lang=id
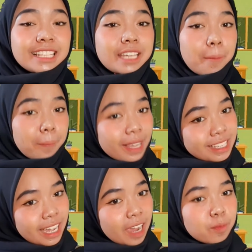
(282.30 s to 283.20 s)
4, jam
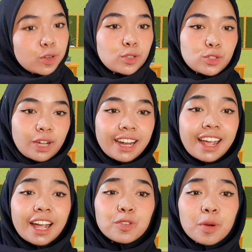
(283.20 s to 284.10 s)
panjang menunjukkan
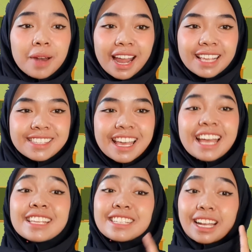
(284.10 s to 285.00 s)
angka
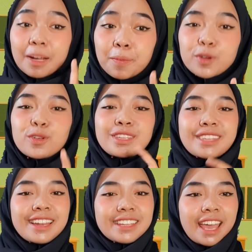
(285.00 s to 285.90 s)
12. Cara
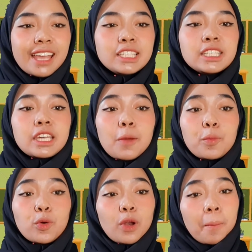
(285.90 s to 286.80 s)
penulisannya jika
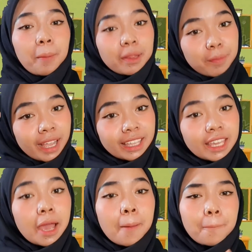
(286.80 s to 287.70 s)
pukul 4
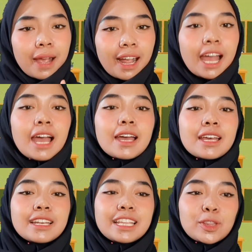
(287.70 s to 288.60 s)
pagi maka
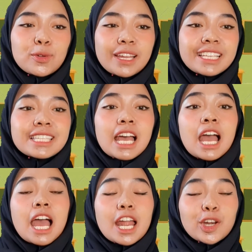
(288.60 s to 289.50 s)
ditulis
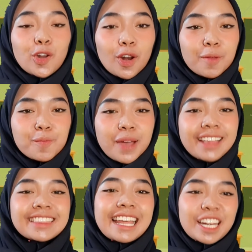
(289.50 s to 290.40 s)

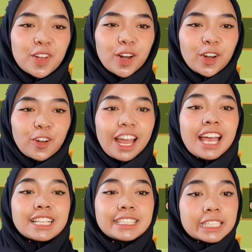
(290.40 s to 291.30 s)
04.00.
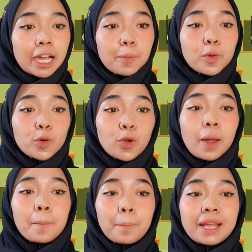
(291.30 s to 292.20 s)
Jika
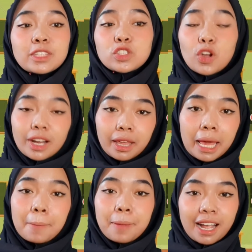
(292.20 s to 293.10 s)
pukul 4
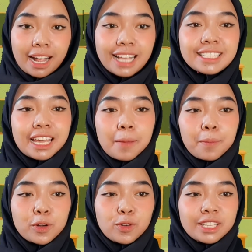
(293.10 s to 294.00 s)
sore, maka cara
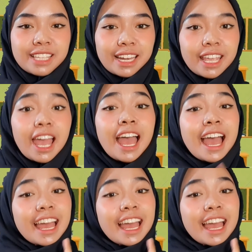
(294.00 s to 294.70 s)
penulisannya